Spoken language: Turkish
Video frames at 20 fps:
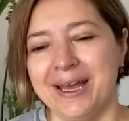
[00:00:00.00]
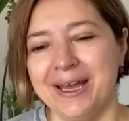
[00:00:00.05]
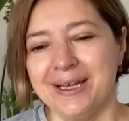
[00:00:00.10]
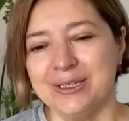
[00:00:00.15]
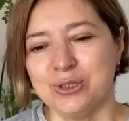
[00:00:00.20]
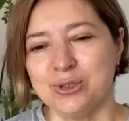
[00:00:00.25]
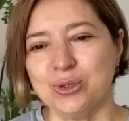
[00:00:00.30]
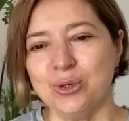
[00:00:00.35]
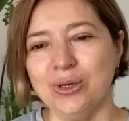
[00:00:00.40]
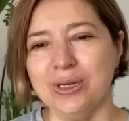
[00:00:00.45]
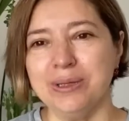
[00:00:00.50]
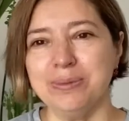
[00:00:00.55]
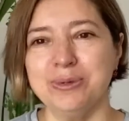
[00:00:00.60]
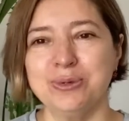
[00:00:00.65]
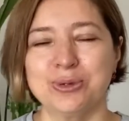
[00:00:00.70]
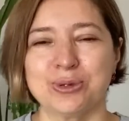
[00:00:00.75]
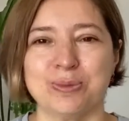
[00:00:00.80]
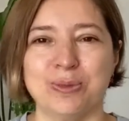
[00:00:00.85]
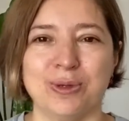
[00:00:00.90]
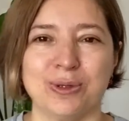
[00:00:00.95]
Şöyle bir
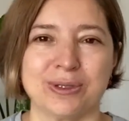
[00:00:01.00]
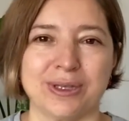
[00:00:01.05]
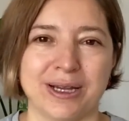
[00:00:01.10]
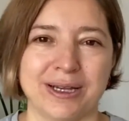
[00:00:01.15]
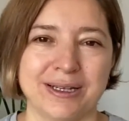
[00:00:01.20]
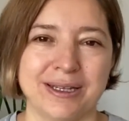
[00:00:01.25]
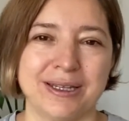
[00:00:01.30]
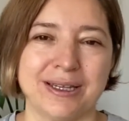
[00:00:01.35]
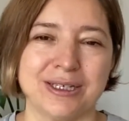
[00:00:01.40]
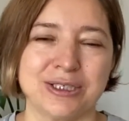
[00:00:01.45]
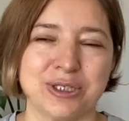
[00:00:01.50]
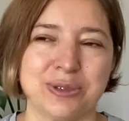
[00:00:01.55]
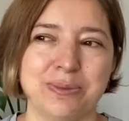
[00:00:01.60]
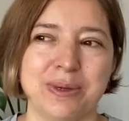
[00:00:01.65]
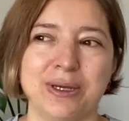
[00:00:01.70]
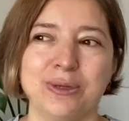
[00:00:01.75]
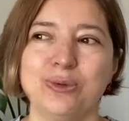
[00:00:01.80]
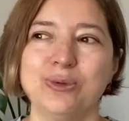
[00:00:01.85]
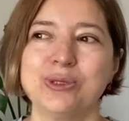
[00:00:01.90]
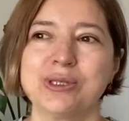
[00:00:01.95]
durum oldu arkadaşlar.
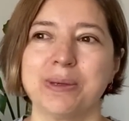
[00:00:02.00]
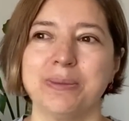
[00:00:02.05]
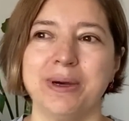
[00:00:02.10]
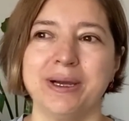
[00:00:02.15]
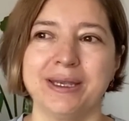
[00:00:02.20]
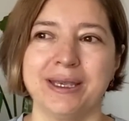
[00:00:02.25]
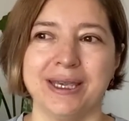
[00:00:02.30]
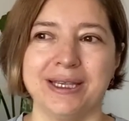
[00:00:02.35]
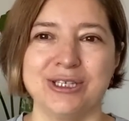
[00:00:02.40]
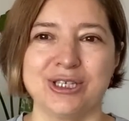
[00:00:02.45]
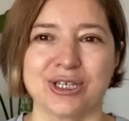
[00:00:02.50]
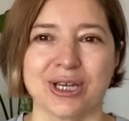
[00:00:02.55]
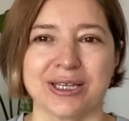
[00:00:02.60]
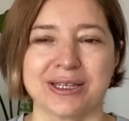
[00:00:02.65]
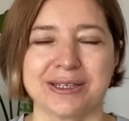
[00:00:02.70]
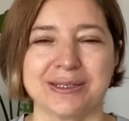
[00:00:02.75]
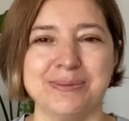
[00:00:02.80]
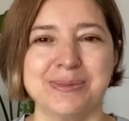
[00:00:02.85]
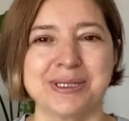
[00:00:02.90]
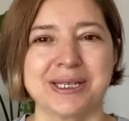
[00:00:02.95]
Ben dün sabah geç yattım.